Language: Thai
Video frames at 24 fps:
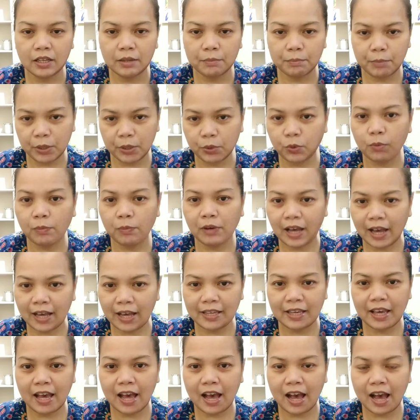ไม่รวมค่า
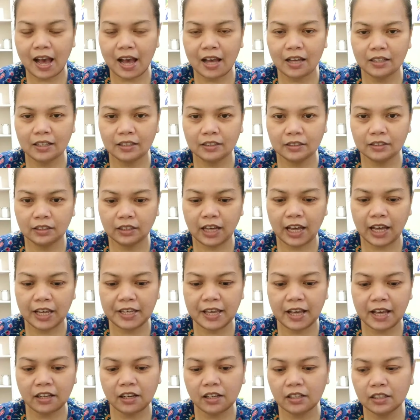ยา ค่า
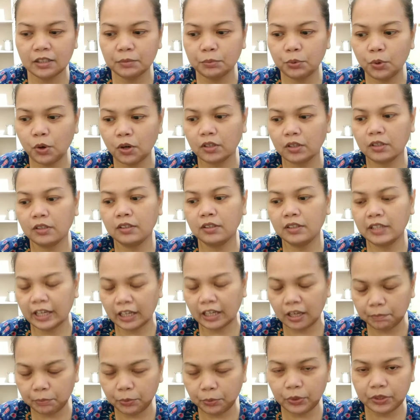ยาก็คือพวกยา
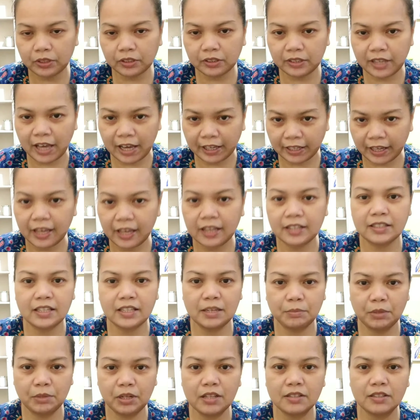แก้ปวด ยาแก้อักเส
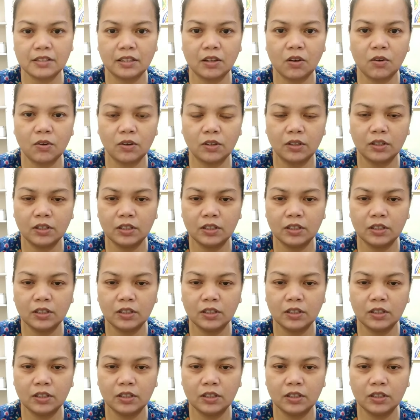บที่เราจะต้อง